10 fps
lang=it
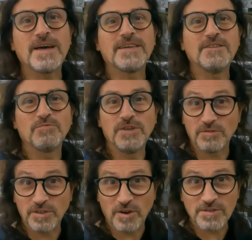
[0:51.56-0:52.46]
che abbiate
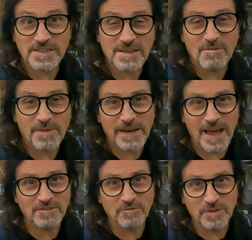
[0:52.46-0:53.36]
intuito di cosa stiamo
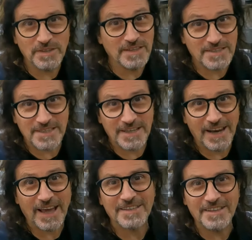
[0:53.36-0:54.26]
parlando, quindi
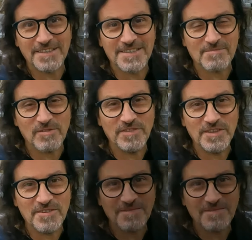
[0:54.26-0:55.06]
sigla ed iniziamo il